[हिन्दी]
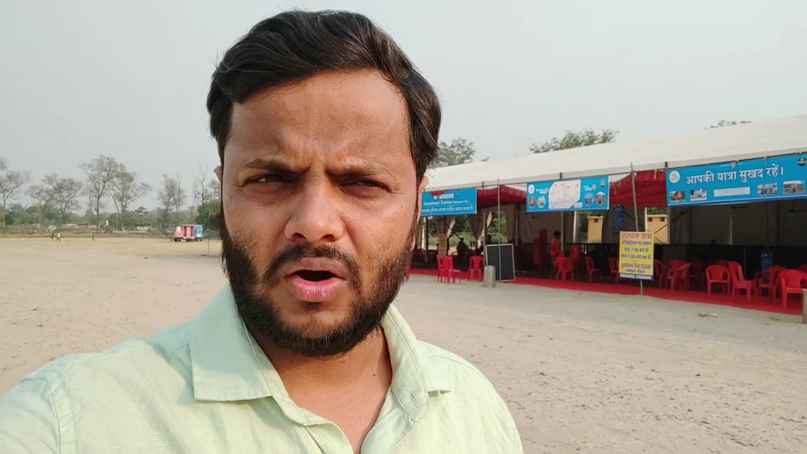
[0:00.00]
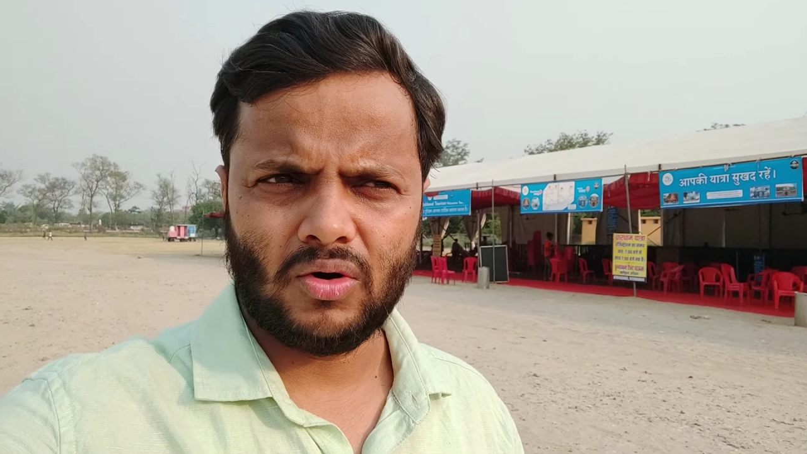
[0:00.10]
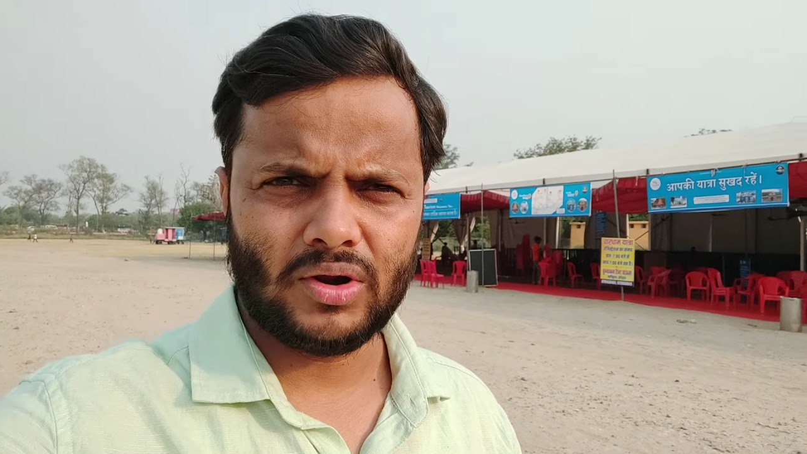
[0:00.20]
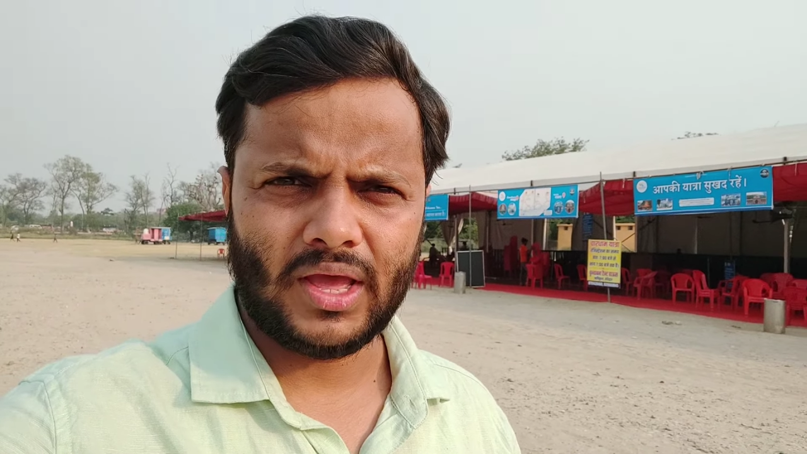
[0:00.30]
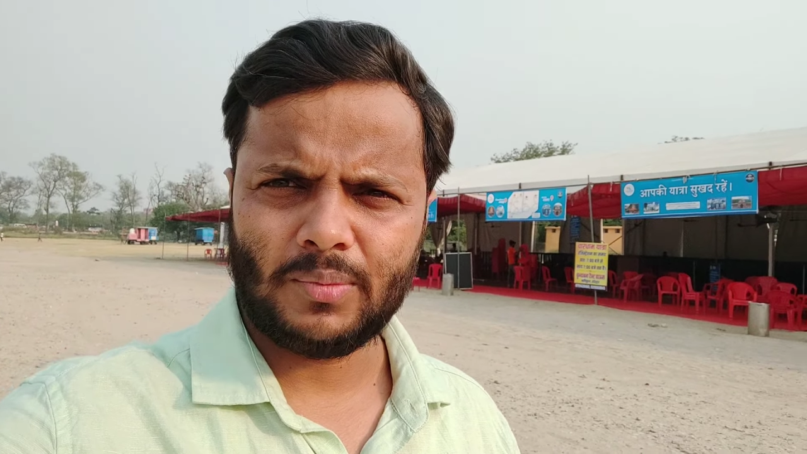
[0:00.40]

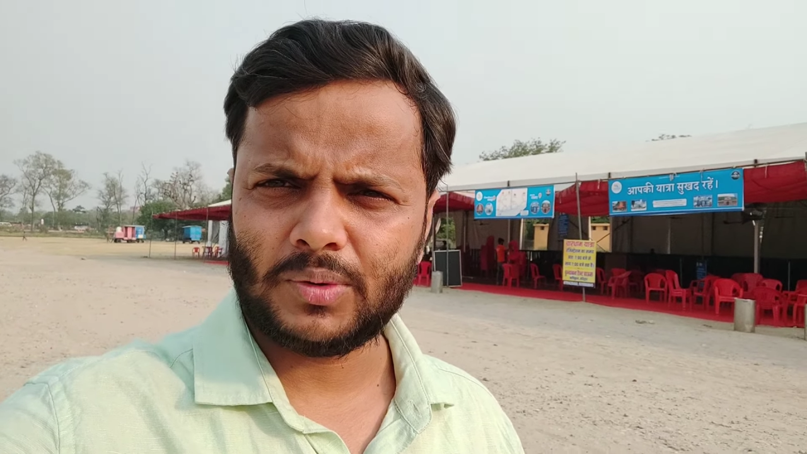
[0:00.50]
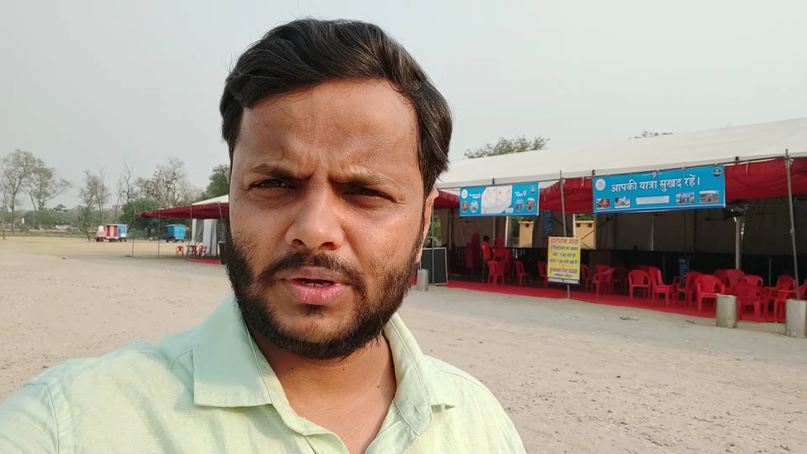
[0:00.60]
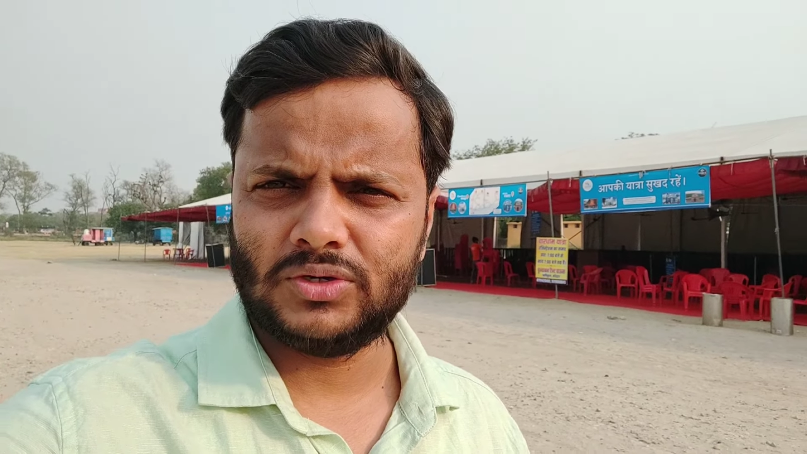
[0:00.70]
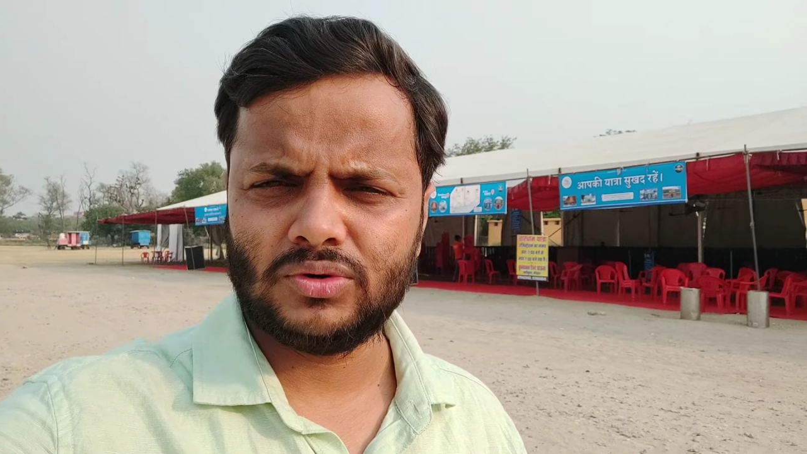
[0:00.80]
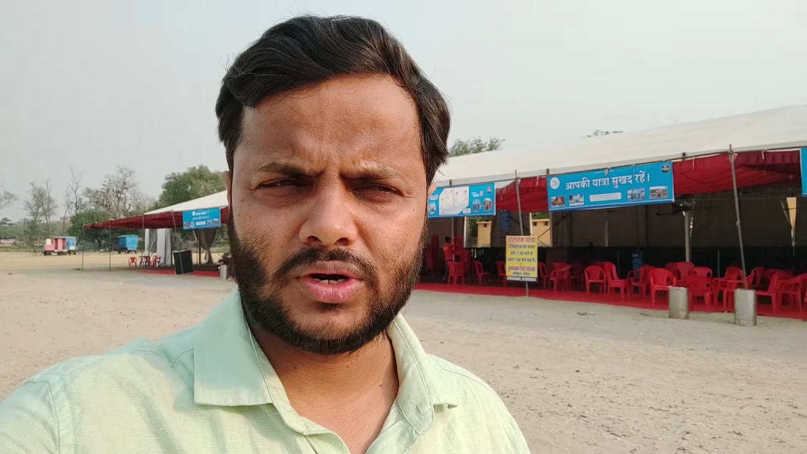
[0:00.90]
और यहाँ पर
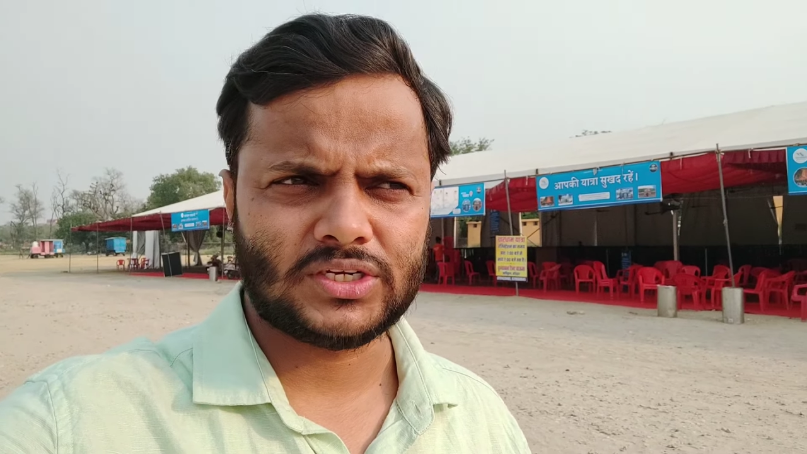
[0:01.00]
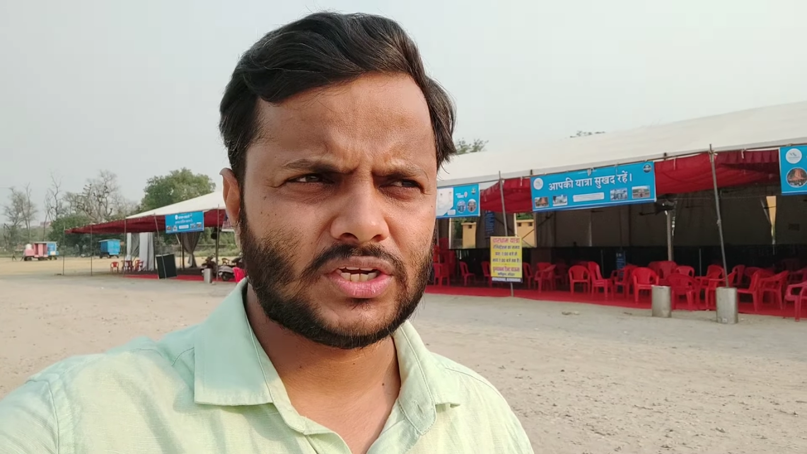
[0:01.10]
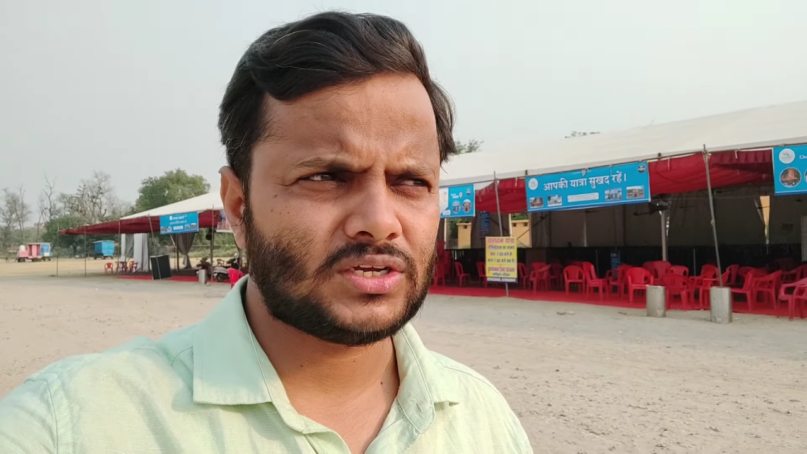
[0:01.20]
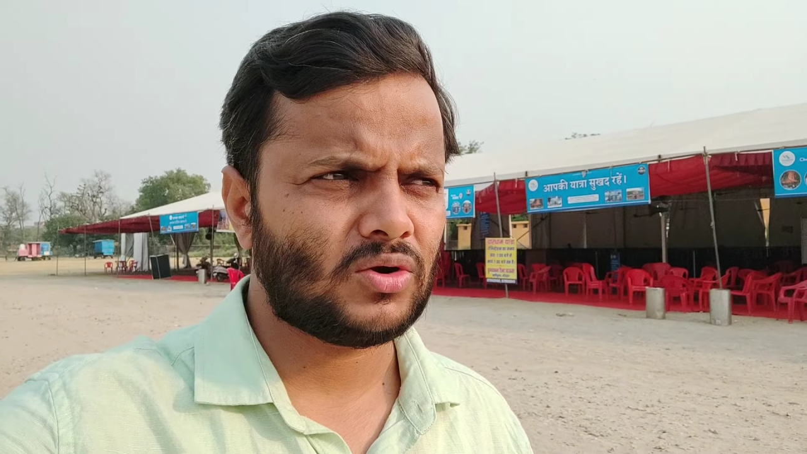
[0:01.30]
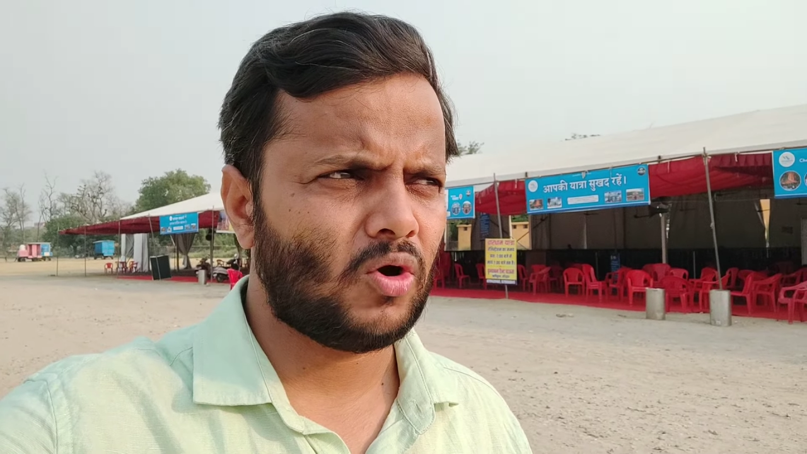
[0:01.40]
भाई जो
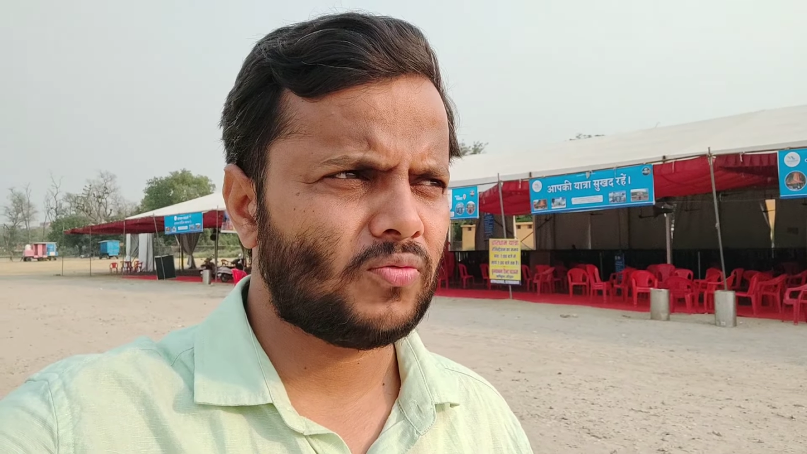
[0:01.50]
रजिस्ट्रेशन